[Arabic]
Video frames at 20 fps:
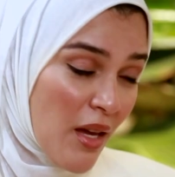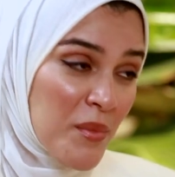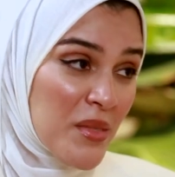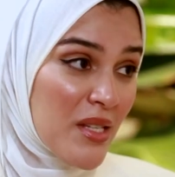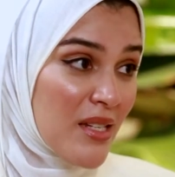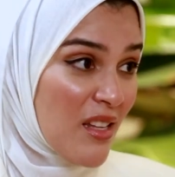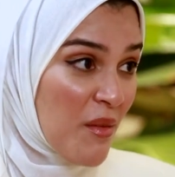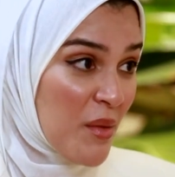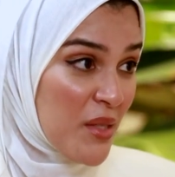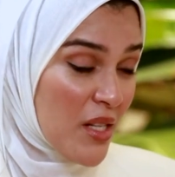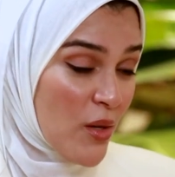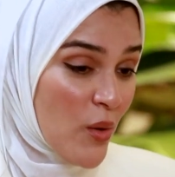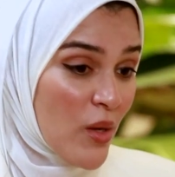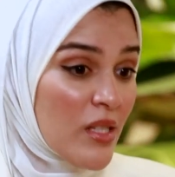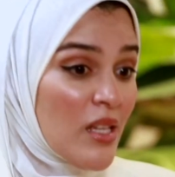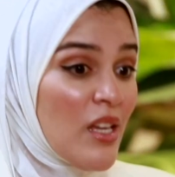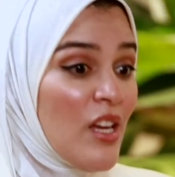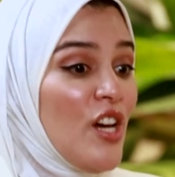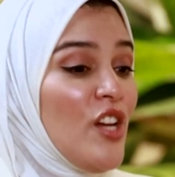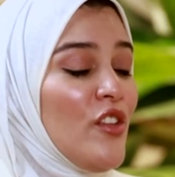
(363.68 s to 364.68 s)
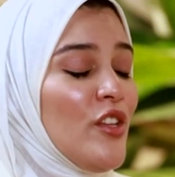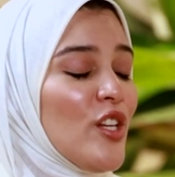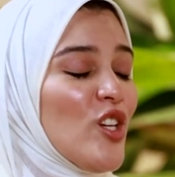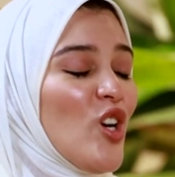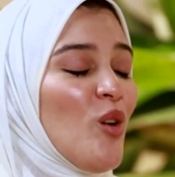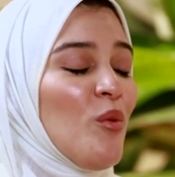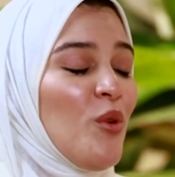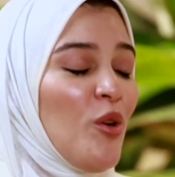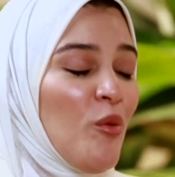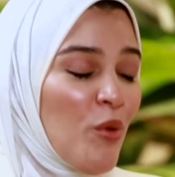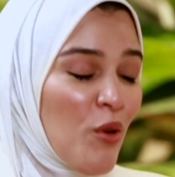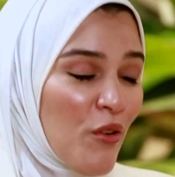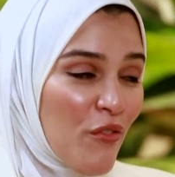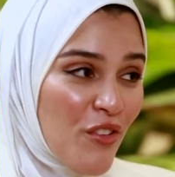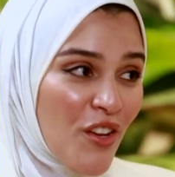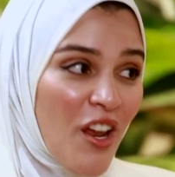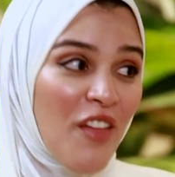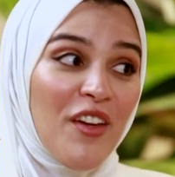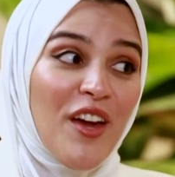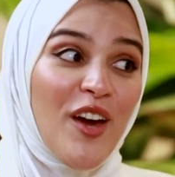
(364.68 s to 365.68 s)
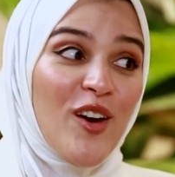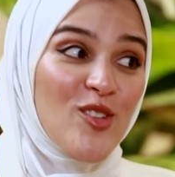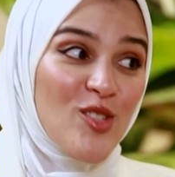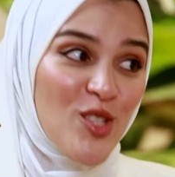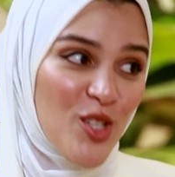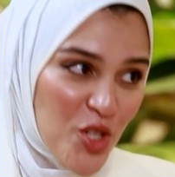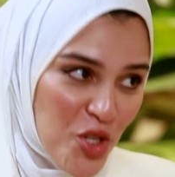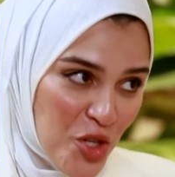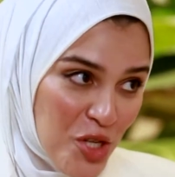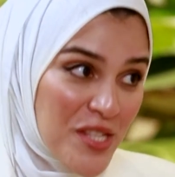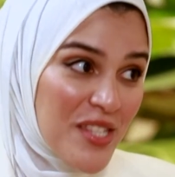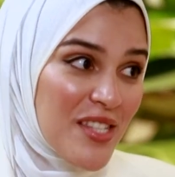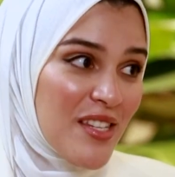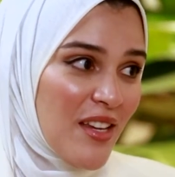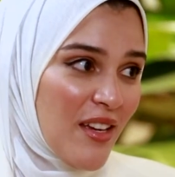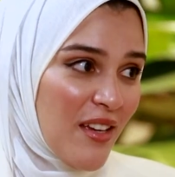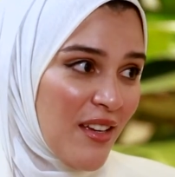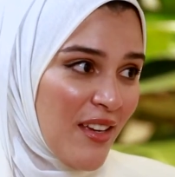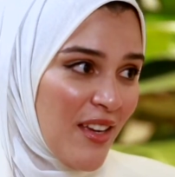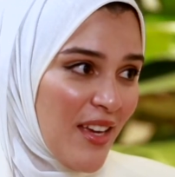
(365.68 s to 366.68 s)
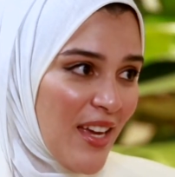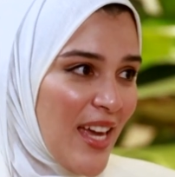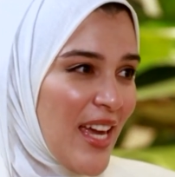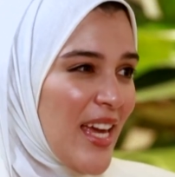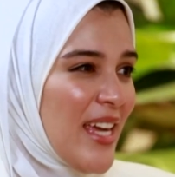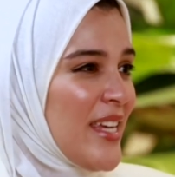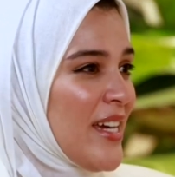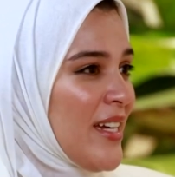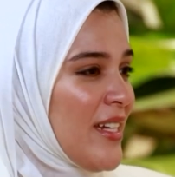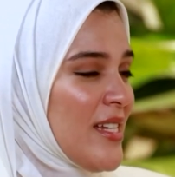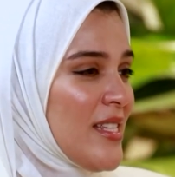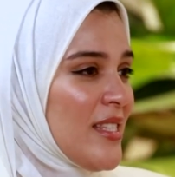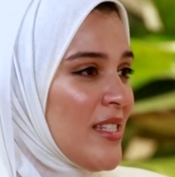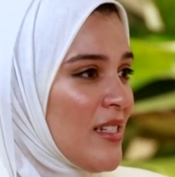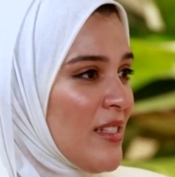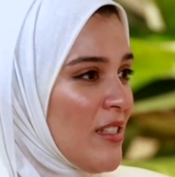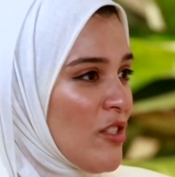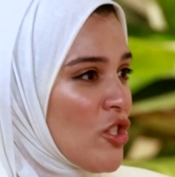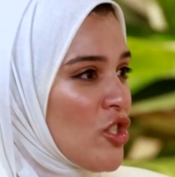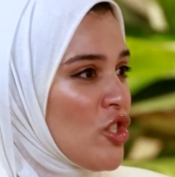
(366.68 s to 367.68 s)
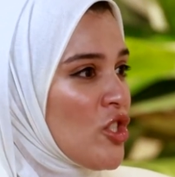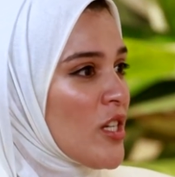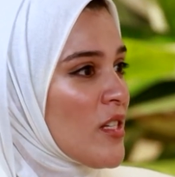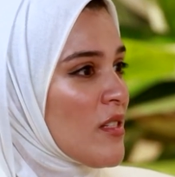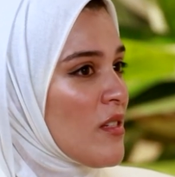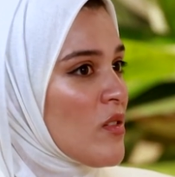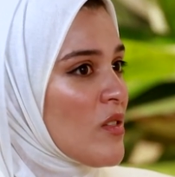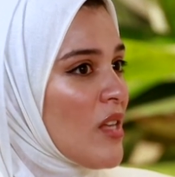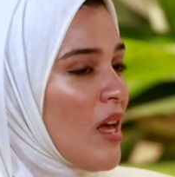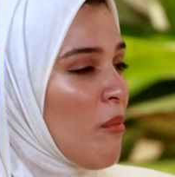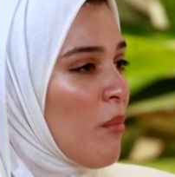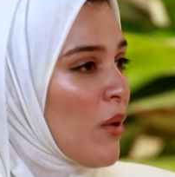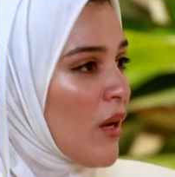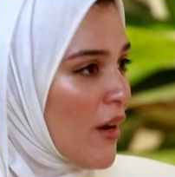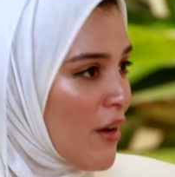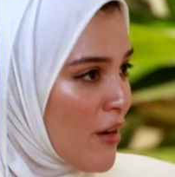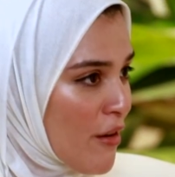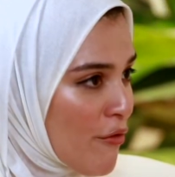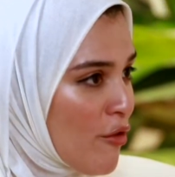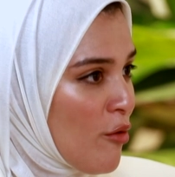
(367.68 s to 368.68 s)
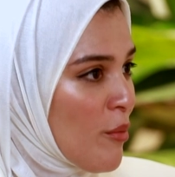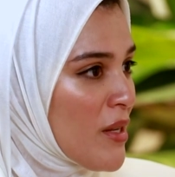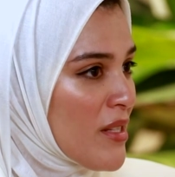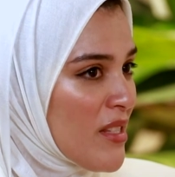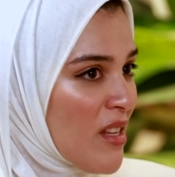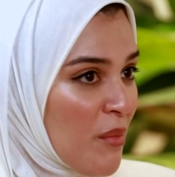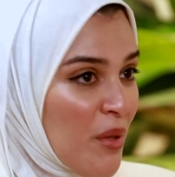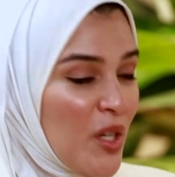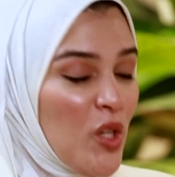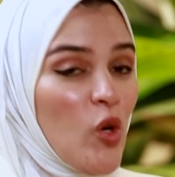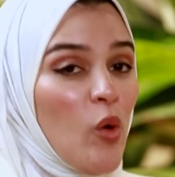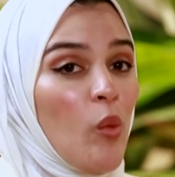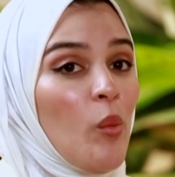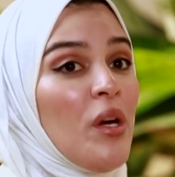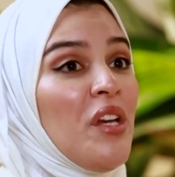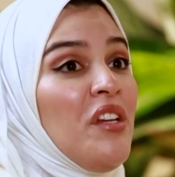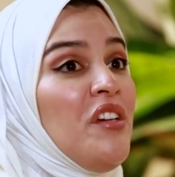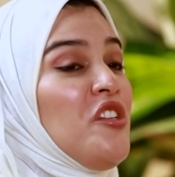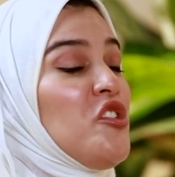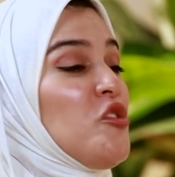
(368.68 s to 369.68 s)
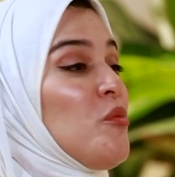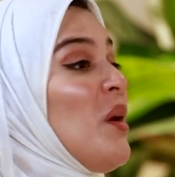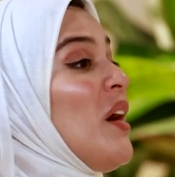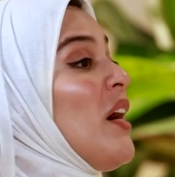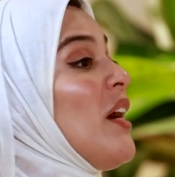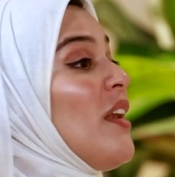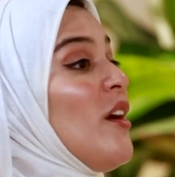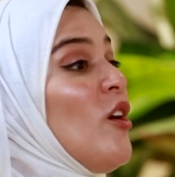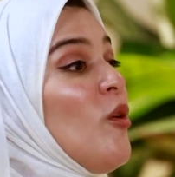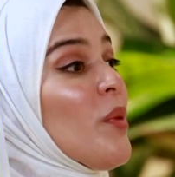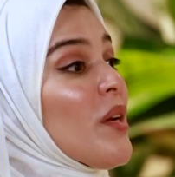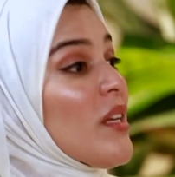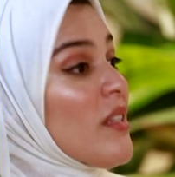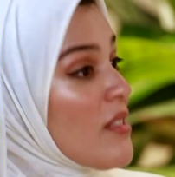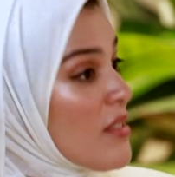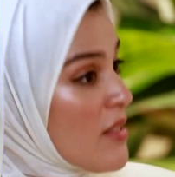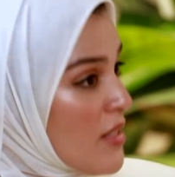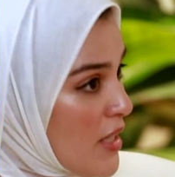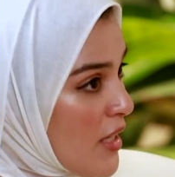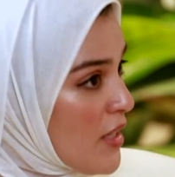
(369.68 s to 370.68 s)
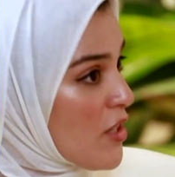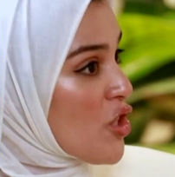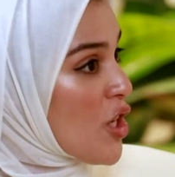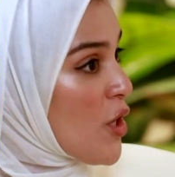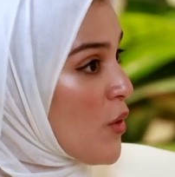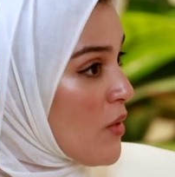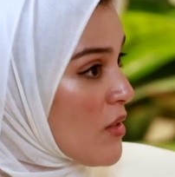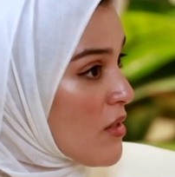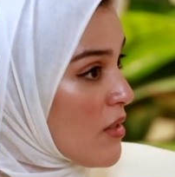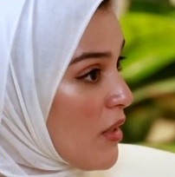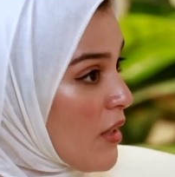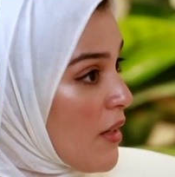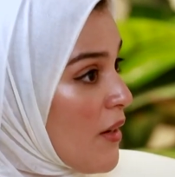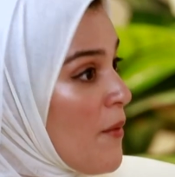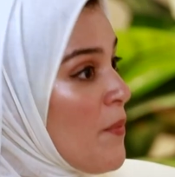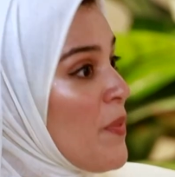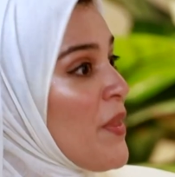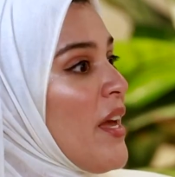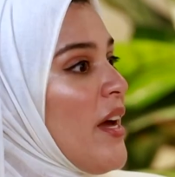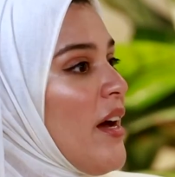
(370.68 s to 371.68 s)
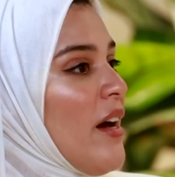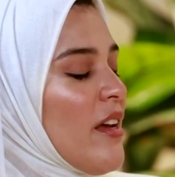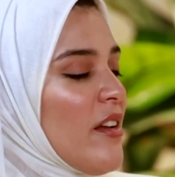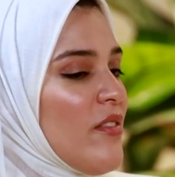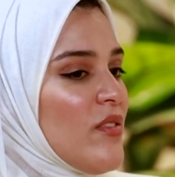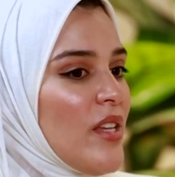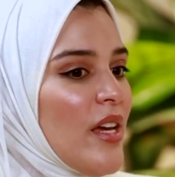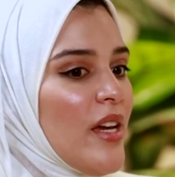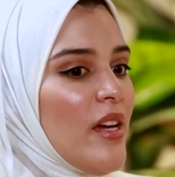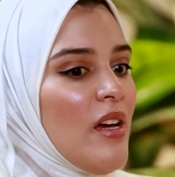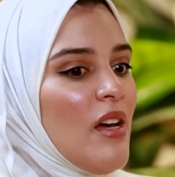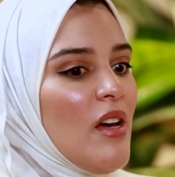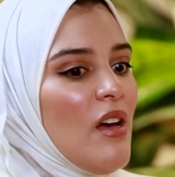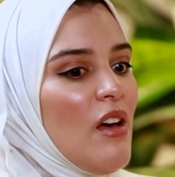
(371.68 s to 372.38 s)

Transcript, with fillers: خمسة سبع سنوات احنا اليوم العمر الافتراضي قاعد يوصل 20 سنه مم. يعني انت عندك الشخص يصاب بالخرف عمره 70 هو ممكن يعيش معي لعمره 90 شيء 90 نعم. عرفتي نعم.